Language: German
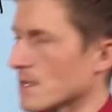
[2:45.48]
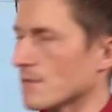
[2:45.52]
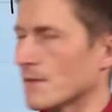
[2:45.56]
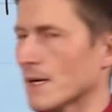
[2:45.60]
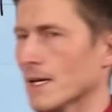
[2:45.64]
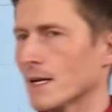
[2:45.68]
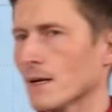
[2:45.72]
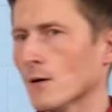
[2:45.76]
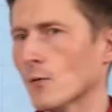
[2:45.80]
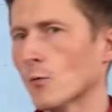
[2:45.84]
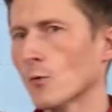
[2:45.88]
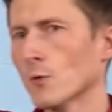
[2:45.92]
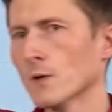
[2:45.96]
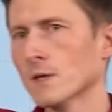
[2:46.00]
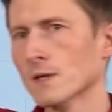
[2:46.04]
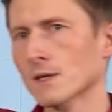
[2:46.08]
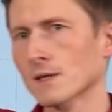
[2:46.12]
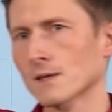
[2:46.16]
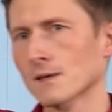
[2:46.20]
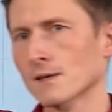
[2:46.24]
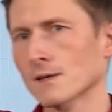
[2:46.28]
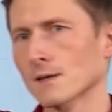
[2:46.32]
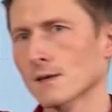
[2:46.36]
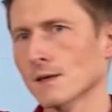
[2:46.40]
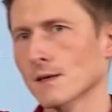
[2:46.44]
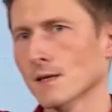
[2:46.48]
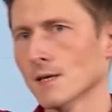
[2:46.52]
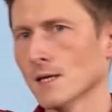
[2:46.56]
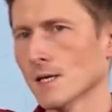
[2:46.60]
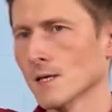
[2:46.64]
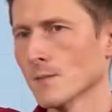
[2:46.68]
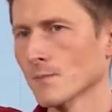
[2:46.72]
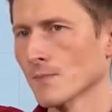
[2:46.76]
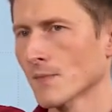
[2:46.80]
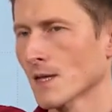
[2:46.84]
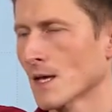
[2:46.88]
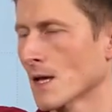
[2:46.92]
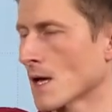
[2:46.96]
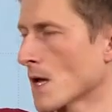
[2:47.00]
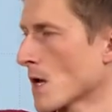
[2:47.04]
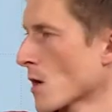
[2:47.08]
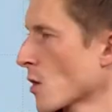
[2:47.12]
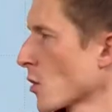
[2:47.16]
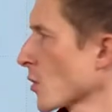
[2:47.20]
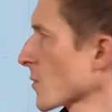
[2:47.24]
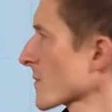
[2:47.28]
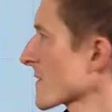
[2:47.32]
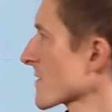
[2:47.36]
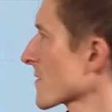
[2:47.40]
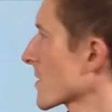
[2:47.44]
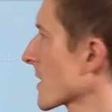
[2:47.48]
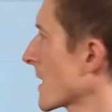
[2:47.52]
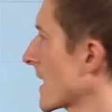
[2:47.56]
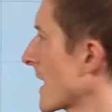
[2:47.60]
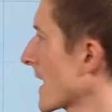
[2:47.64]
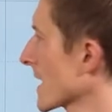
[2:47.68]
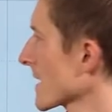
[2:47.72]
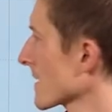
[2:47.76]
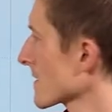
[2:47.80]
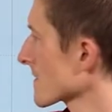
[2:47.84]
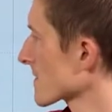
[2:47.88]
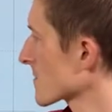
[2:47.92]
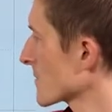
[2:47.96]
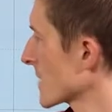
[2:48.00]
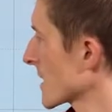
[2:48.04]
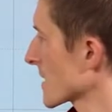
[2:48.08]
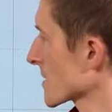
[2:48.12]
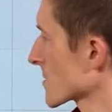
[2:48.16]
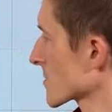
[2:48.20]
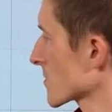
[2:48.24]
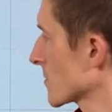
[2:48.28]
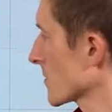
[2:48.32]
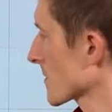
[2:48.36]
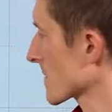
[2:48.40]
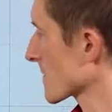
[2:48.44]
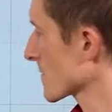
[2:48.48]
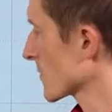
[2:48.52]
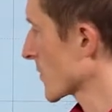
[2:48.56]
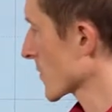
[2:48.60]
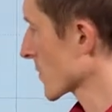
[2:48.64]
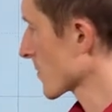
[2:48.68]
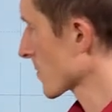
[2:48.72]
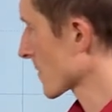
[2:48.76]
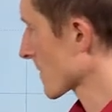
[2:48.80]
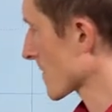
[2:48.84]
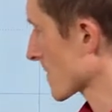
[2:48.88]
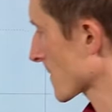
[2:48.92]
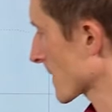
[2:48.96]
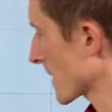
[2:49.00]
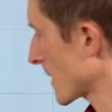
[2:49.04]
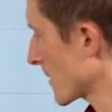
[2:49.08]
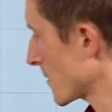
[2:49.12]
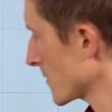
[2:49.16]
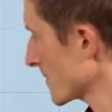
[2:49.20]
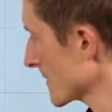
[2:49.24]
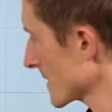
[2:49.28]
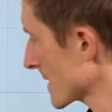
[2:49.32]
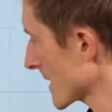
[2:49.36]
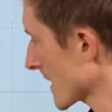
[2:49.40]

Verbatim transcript: Je weiter runter ich gehe, umso kleiner ist meine Chance, ein Produkt zu kaufen.